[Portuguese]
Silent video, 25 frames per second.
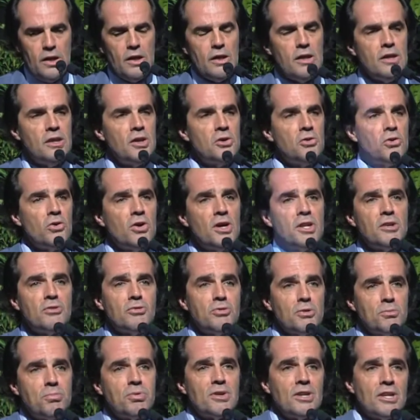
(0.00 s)
e agora
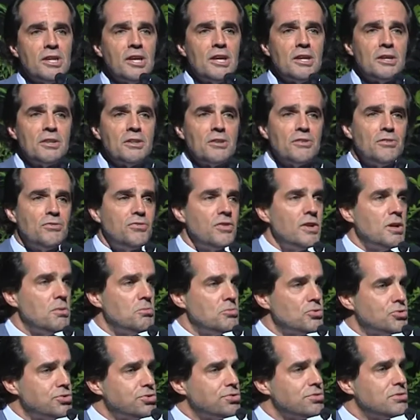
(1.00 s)
vou brilhar.
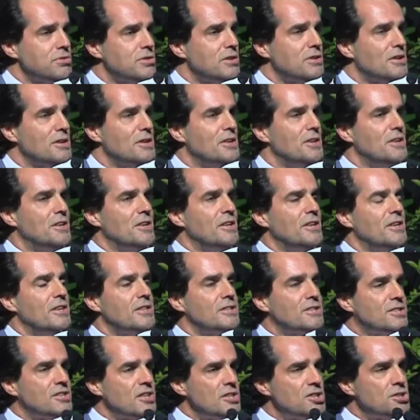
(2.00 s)
Tivemos
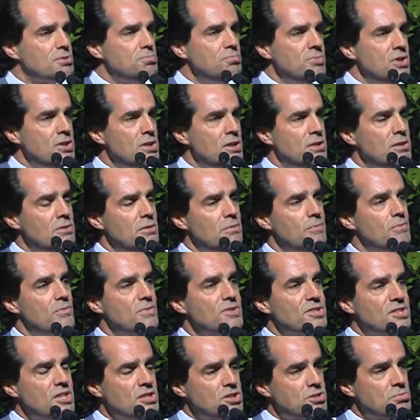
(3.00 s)
6, mil,
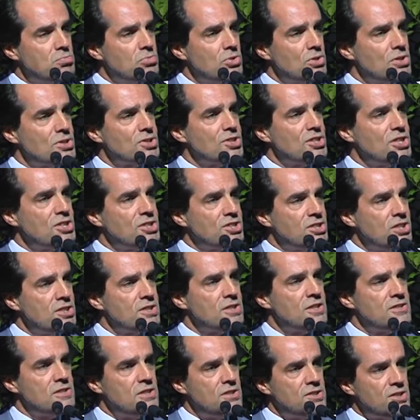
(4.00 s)
6 milhões
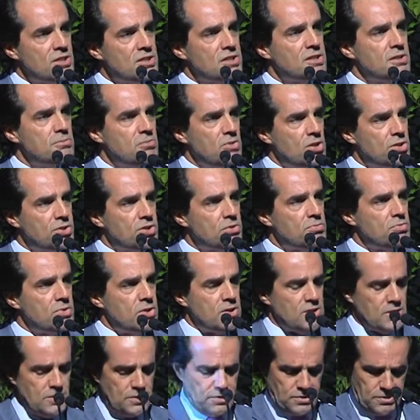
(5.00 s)
630 mil
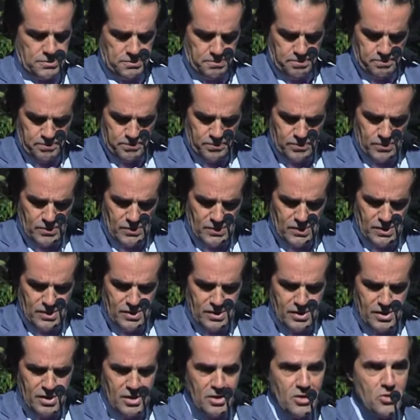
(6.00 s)
dormidas,
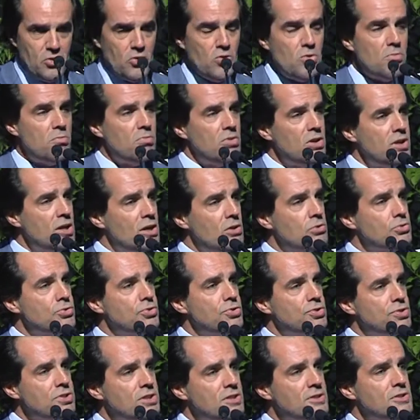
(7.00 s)
1 milhão
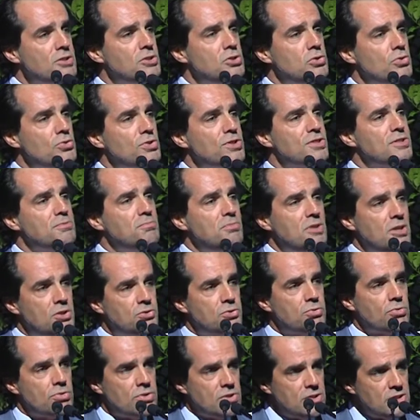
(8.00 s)
211 mil
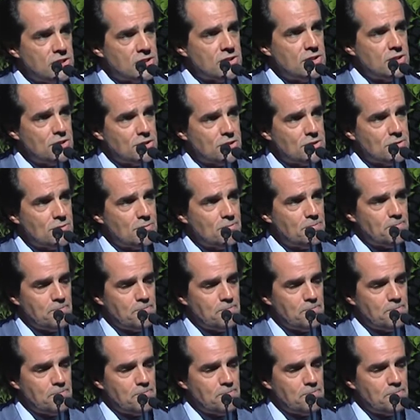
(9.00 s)
turistas.